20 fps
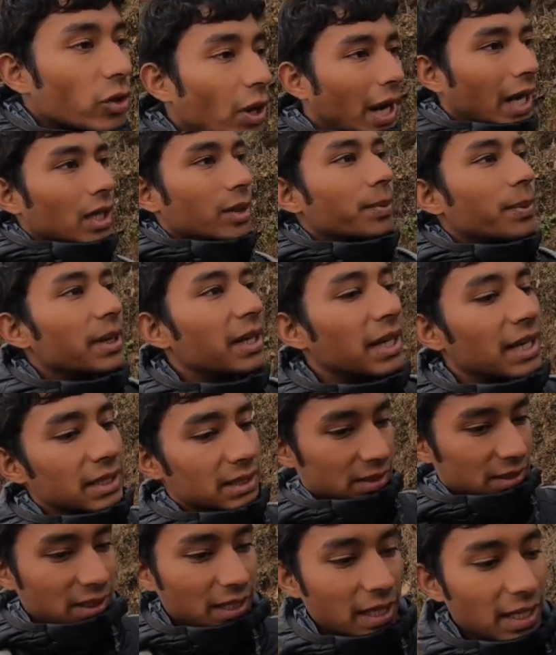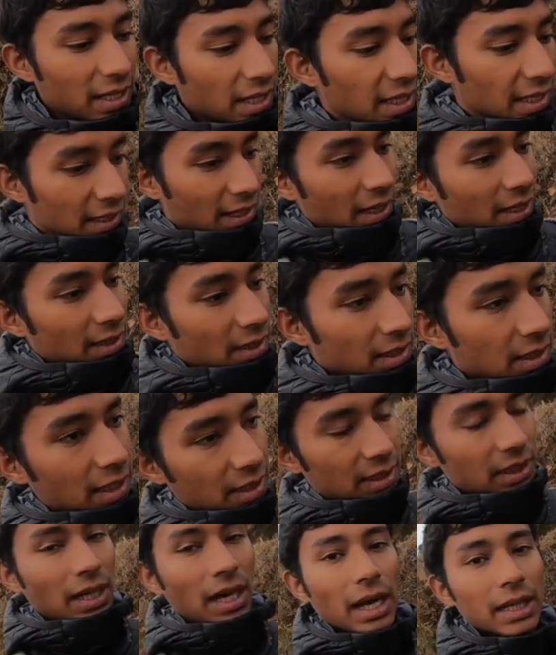जो एक्सपीरियंस थे इंडियंस
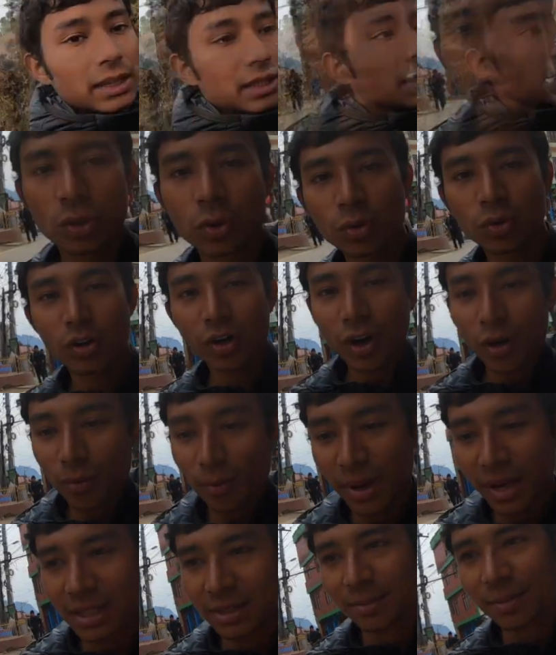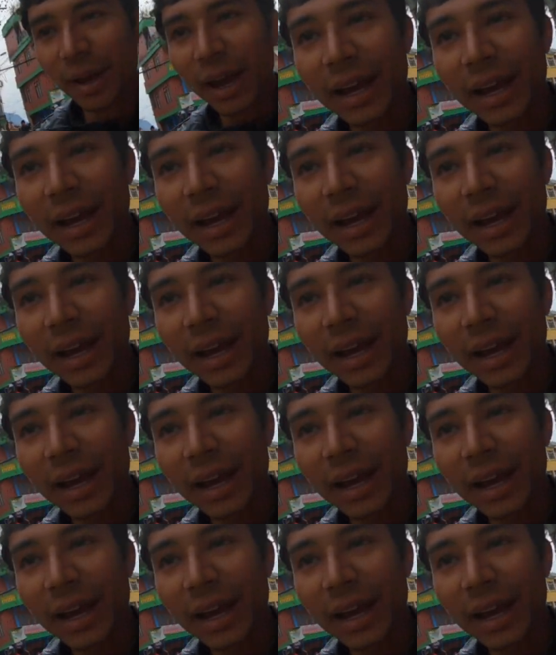के साथ ढूंढ रहा हूँ मैं एस बी